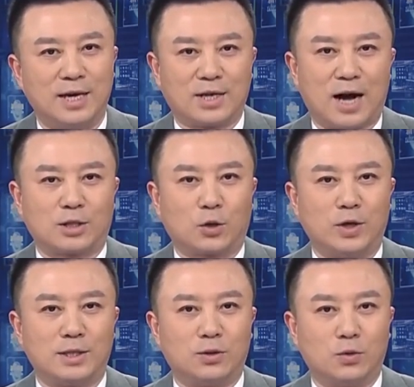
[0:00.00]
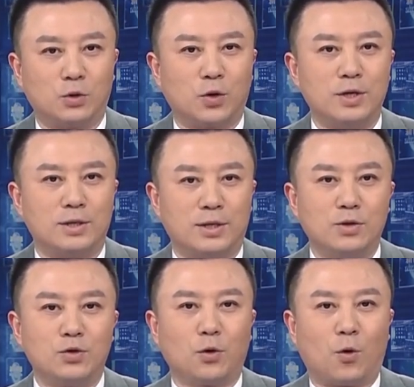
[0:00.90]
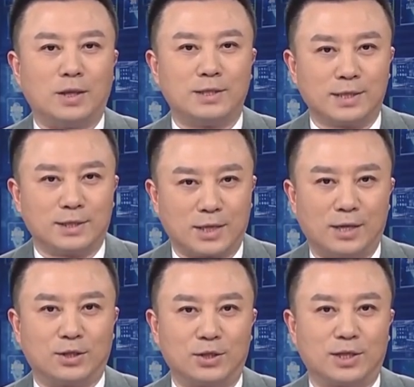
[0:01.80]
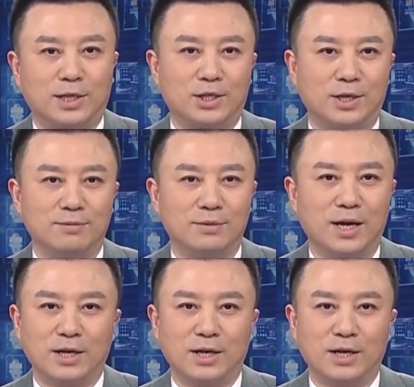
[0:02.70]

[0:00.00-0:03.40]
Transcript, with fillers: 扎实推进农村人居环境整治提升，